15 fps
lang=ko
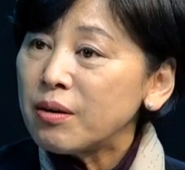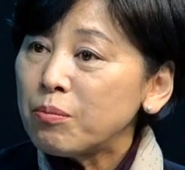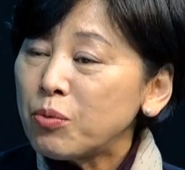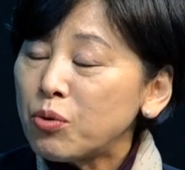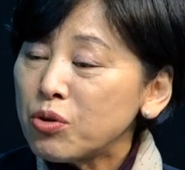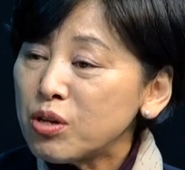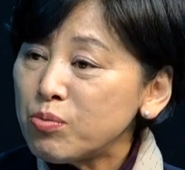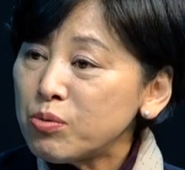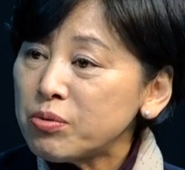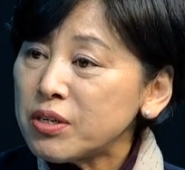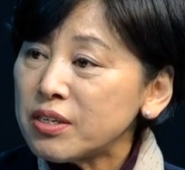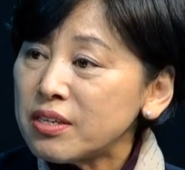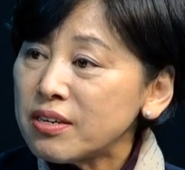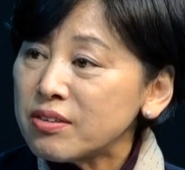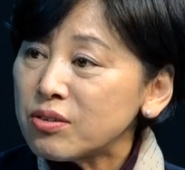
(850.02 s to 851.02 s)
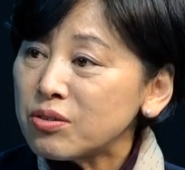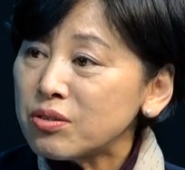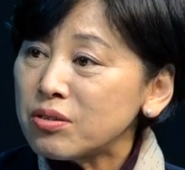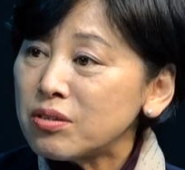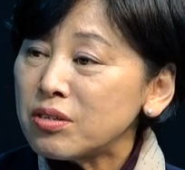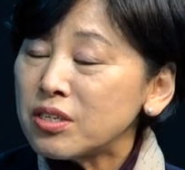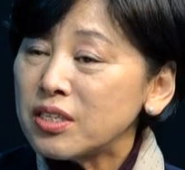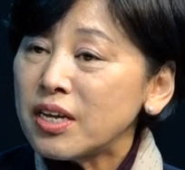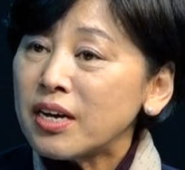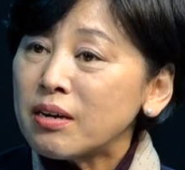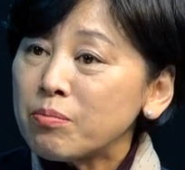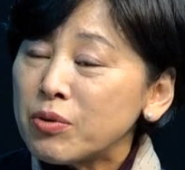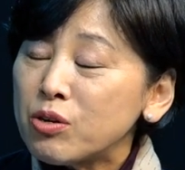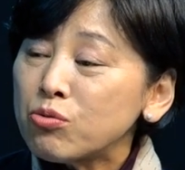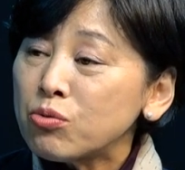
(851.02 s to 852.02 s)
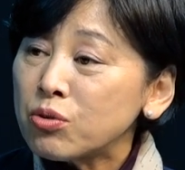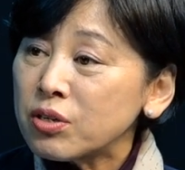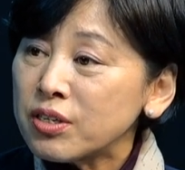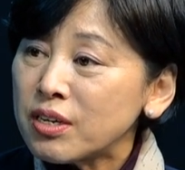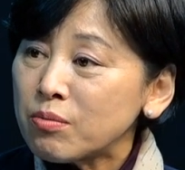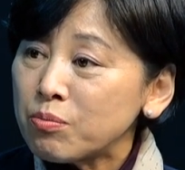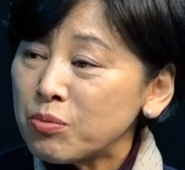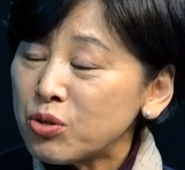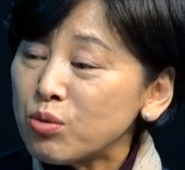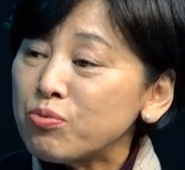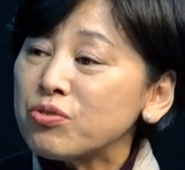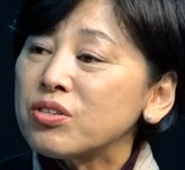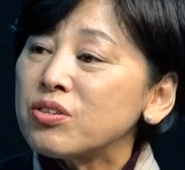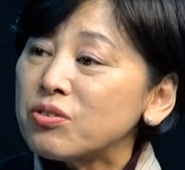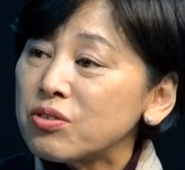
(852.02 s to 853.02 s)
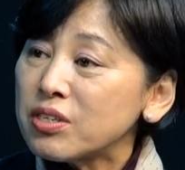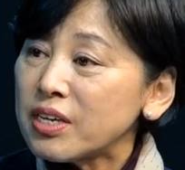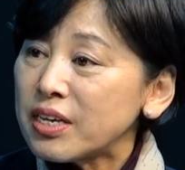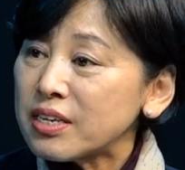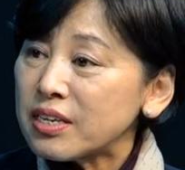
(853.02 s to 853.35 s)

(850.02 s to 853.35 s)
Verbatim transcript: 뭐 이 부분에 대해서는 그냥 밀고 그냥 밀어붙이는 것이